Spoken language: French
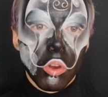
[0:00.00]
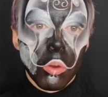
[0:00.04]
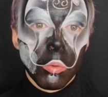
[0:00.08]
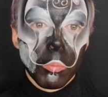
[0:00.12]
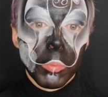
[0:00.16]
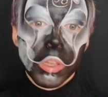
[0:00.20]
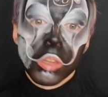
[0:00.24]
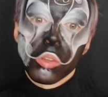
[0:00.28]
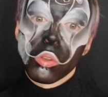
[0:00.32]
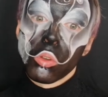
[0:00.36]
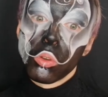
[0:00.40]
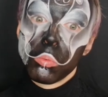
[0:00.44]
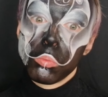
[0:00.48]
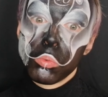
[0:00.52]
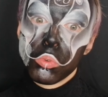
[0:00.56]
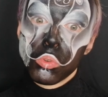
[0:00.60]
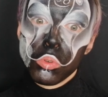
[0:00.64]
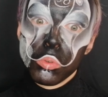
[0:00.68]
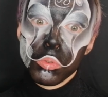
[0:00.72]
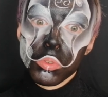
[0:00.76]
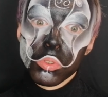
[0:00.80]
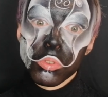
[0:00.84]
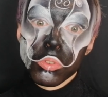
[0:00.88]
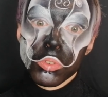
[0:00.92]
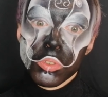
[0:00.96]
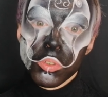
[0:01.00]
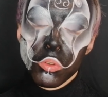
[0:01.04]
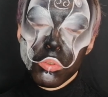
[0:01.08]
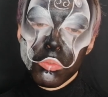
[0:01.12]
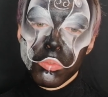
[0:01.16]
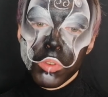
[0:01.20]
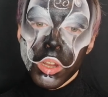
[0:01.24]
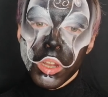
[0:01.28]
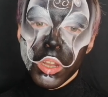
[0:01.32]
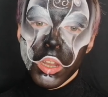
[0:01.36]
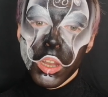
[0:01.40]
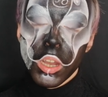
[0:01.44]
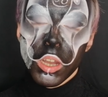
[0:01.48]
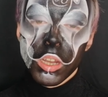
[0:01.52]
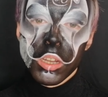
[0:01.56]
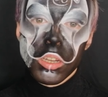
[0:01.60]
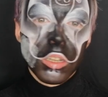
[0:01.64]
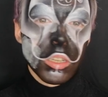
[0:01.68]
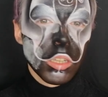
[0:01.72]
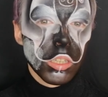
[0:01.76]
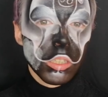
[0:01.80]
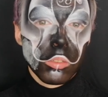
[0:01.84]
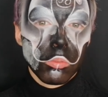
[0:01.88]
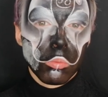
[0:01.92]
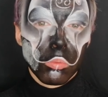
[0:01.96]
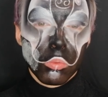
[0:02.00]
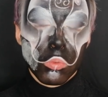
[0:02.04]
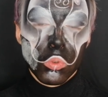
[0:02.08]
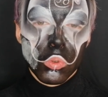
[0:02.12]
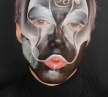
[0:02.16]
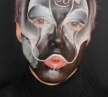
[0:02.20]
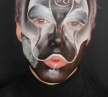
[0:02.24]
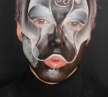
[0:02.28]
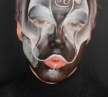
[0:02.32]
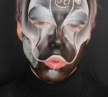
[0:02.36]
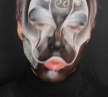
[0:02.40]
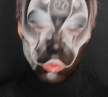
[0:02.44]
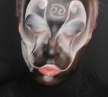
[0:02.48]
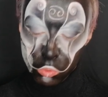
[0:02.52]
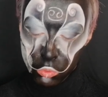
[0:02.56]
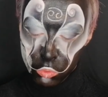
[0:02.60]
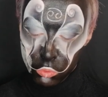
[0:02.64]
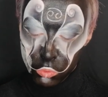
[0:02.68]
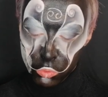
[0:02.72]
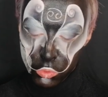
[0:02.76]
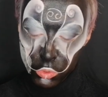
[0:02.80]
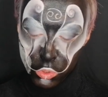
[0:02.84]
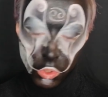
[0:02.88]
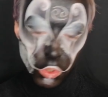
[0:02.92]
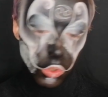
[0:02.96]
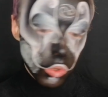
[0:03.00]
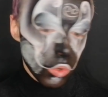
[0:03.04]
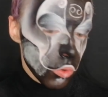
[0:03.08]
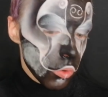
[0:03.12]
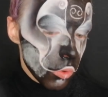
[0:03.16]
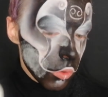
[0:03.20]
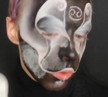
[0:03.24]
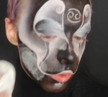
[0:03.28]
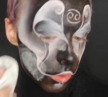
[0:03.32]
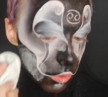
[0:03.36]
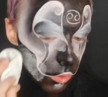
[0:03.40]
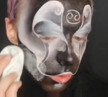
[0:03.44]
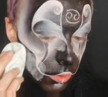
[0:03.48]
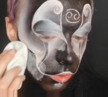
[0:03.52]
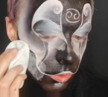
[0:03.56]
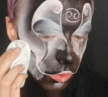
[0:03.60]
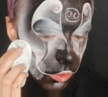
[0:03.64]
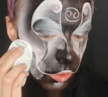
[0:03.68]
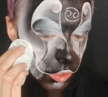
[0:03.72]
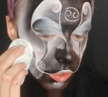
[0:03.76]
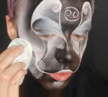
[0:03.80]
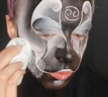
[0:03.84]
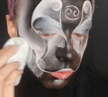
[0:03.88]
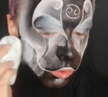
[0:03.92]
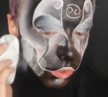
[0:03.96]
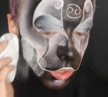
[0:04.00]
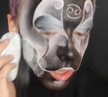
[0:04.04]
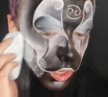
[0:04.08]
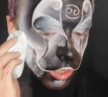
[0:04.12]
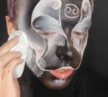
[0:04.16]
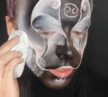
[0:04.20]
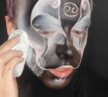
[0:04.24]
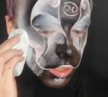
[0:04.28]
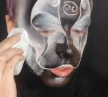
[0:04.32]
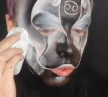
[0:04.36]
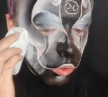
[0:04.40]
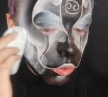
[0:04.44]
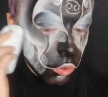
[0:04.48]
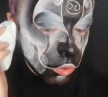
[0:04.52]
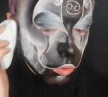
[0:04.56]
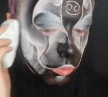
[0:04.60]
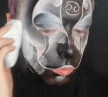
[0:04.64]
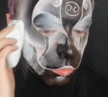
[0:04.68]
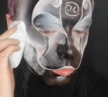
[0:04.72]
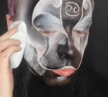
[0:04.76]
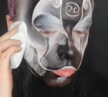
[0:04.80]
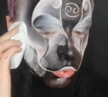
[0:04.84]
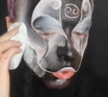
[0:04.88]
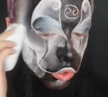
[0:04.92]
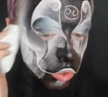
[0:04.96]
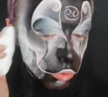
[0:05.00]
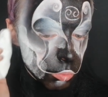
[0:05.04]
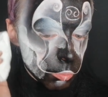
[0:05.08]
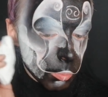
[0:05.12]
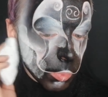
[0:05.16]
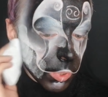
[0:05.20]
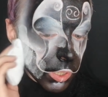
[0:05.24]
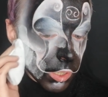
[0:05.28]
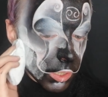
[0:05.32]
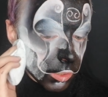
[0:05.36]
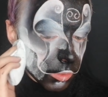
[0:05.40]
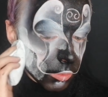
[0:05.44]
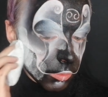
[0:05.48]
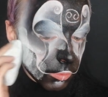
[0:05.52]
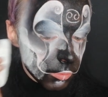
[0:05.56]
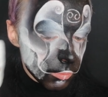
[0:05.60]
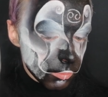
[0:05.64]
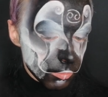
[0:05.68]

à en mettre beaucoup parce que c'est far gras et donc euh, si vous voulez que ça ne bouge pas,